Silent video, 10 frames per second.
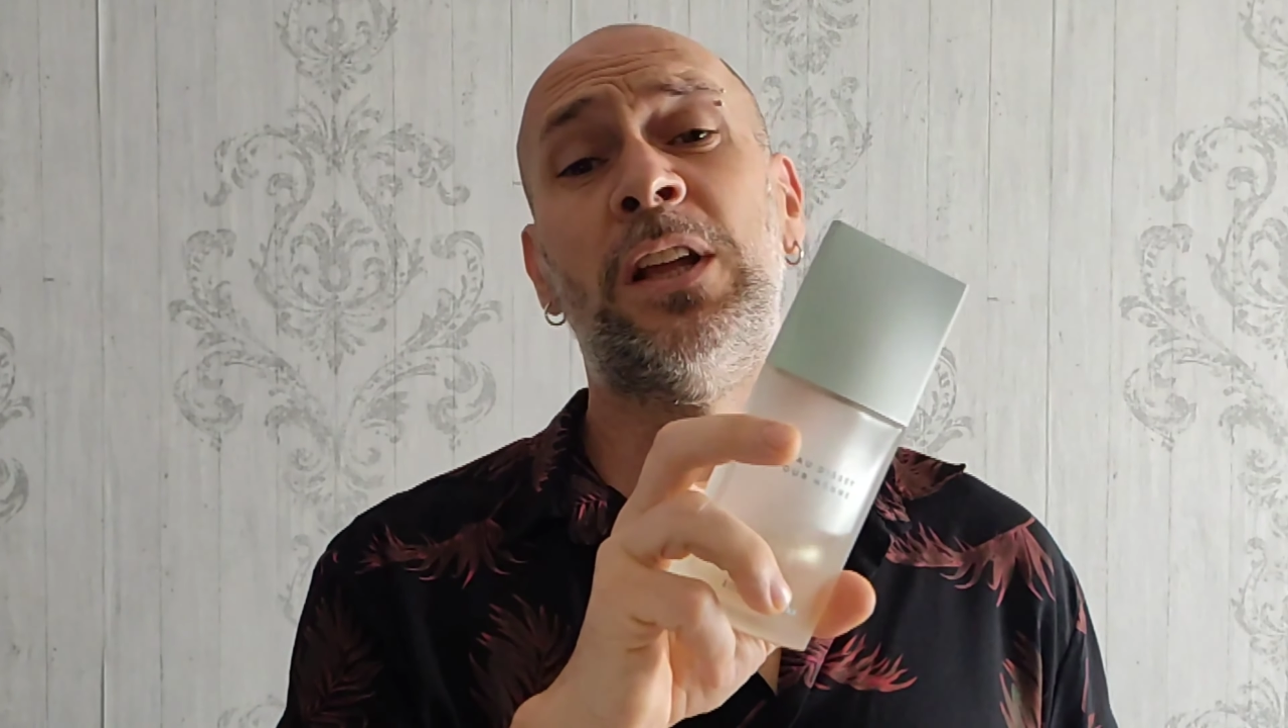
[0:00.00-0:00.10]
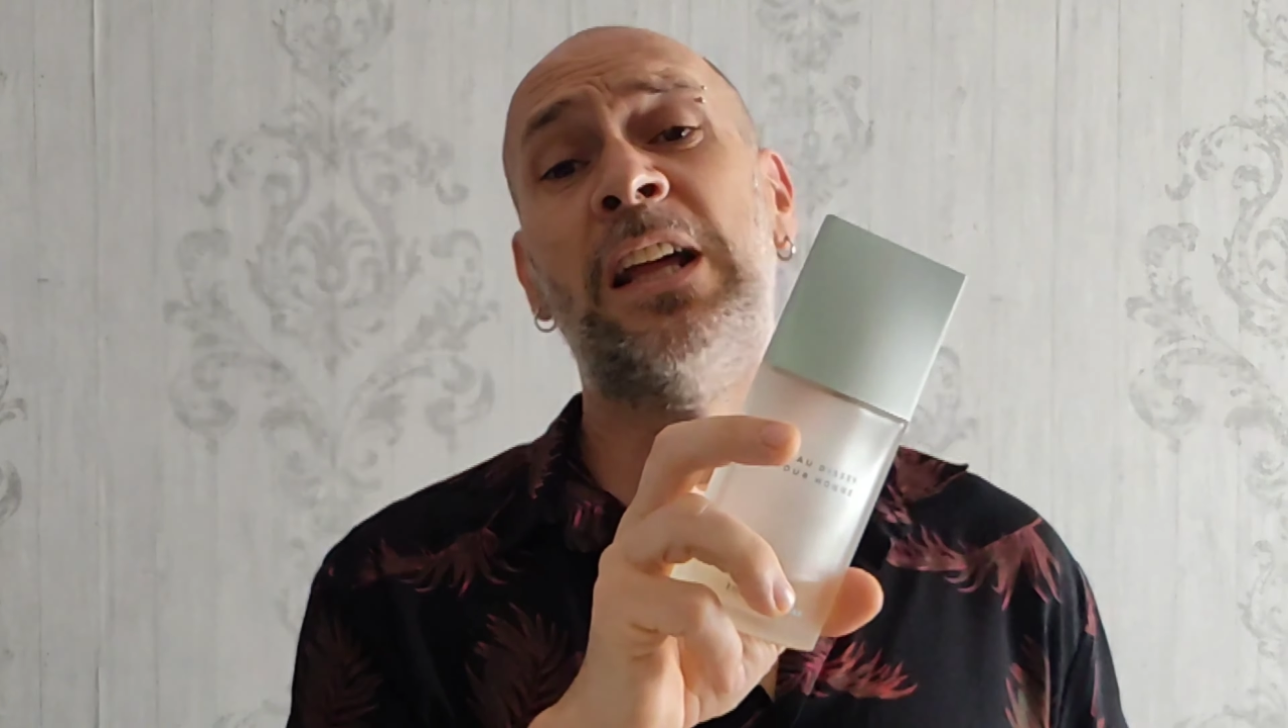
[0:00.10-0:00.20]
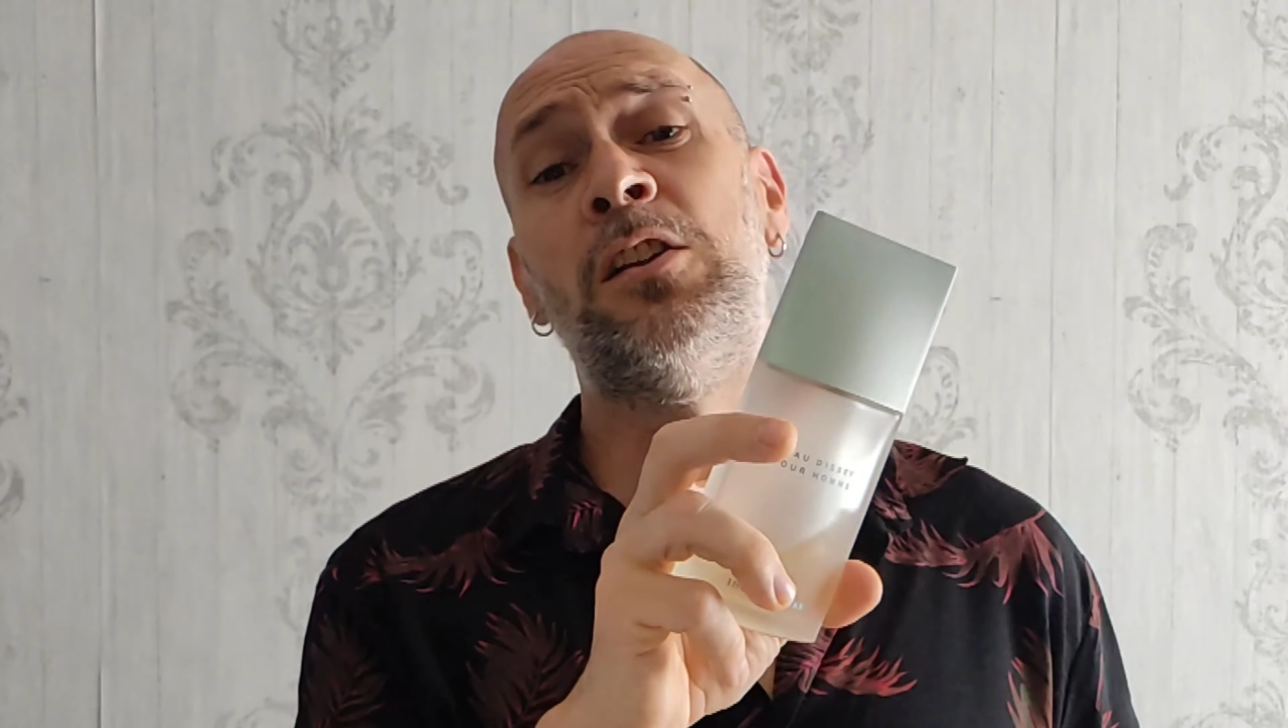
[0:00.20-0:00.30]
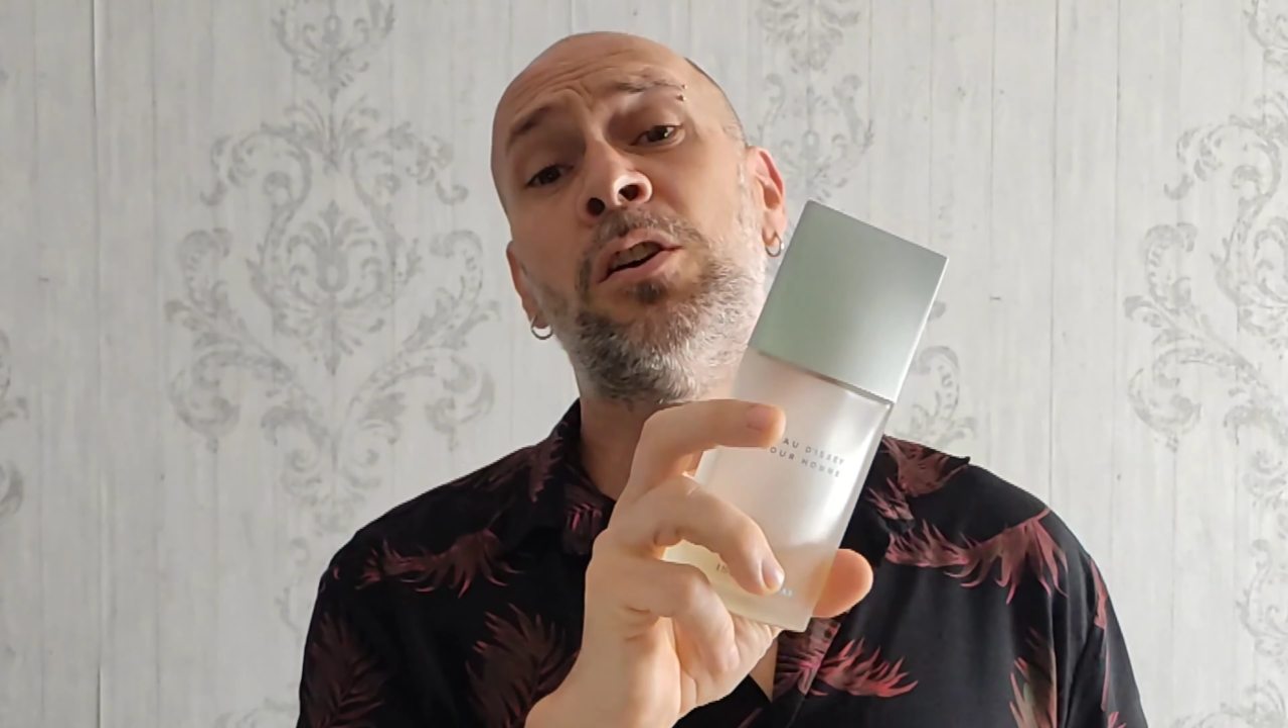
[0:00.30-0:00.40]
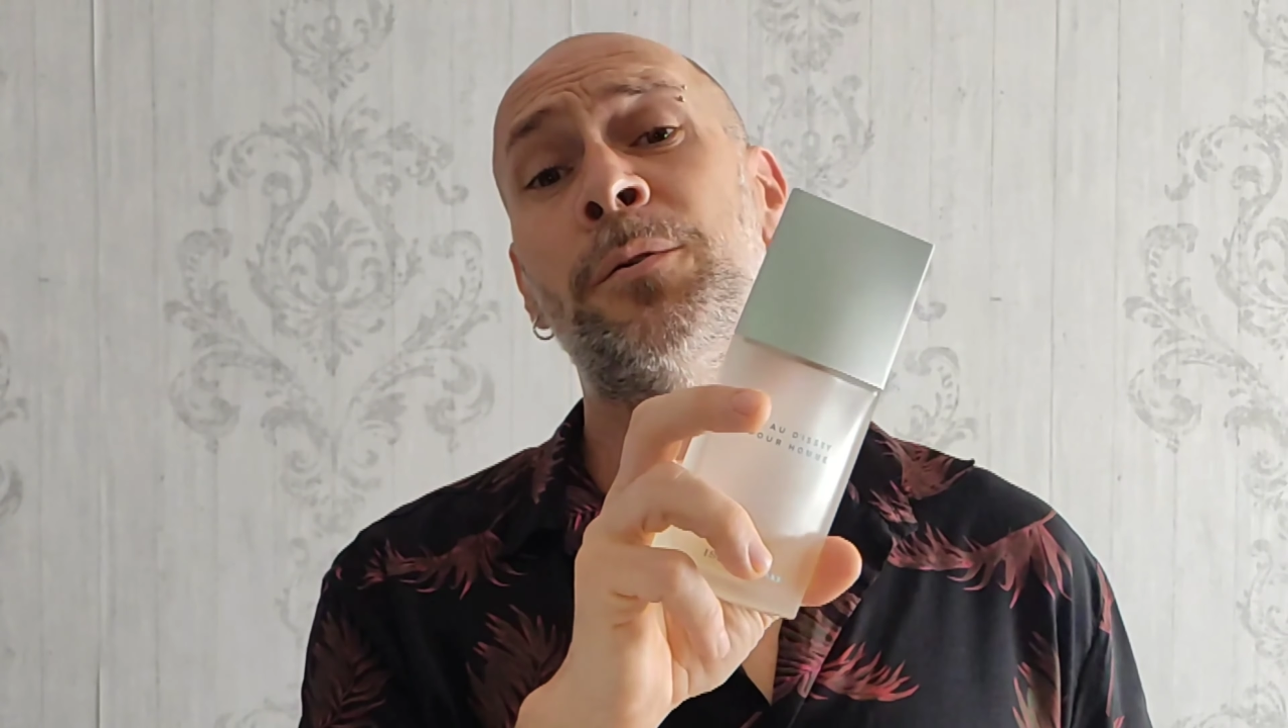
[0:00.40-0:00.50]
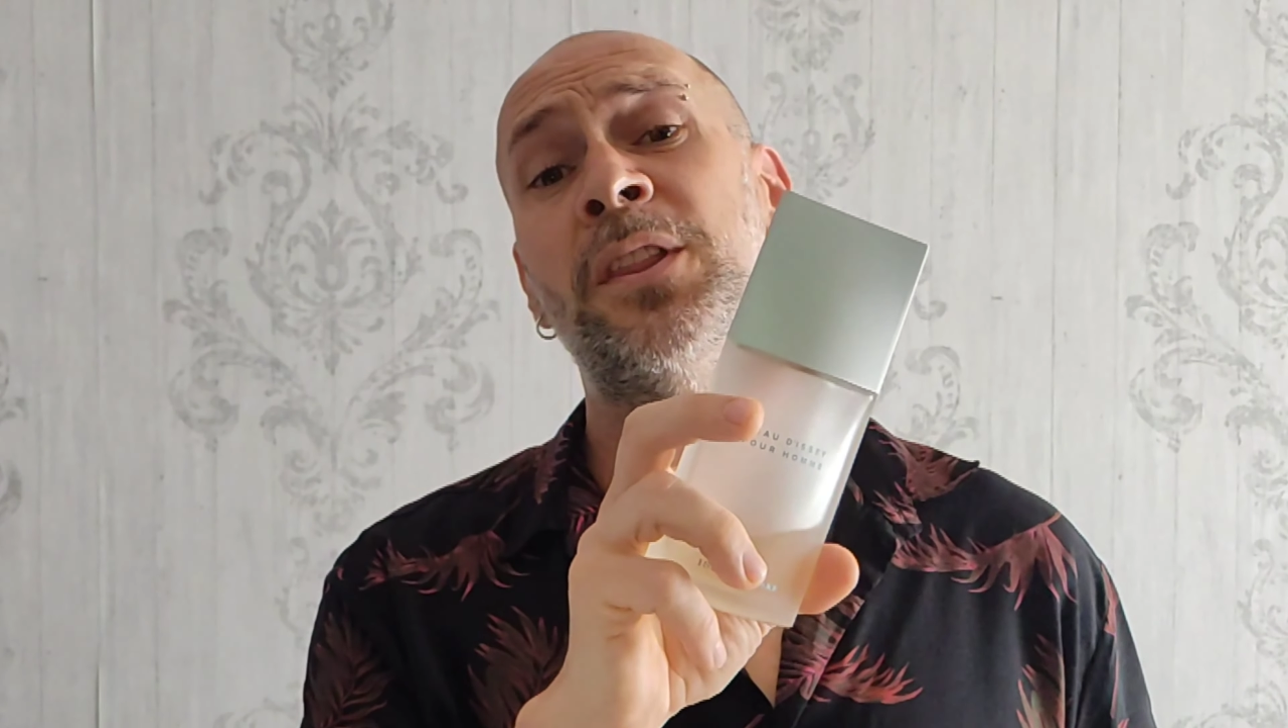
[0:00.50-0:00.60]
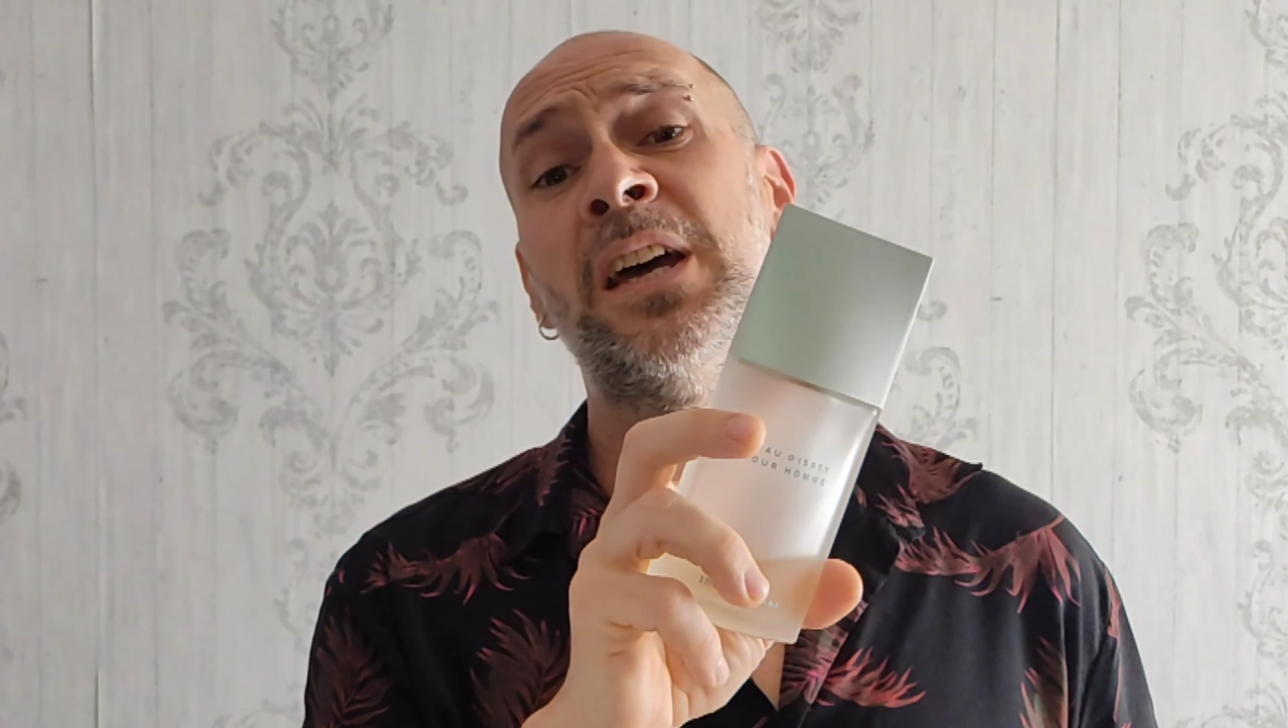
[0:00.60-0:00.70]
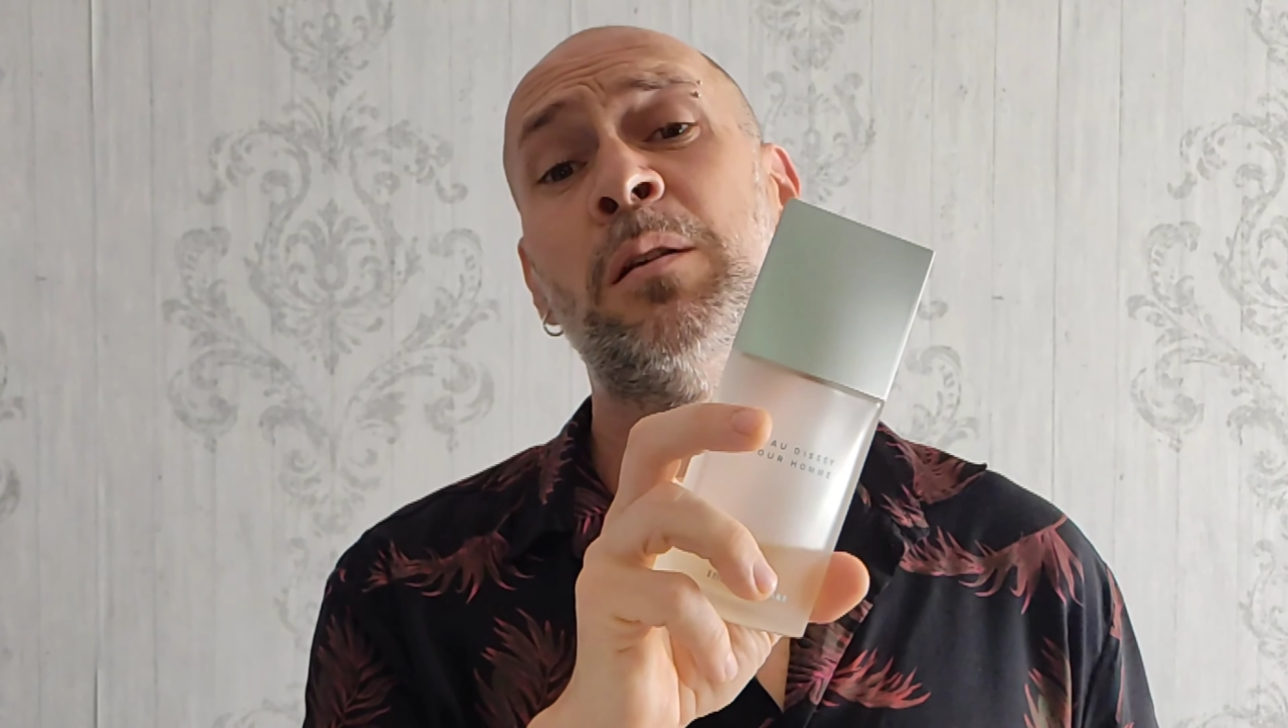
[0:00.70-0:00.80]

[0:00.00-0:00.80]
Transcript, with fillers: a la longevidad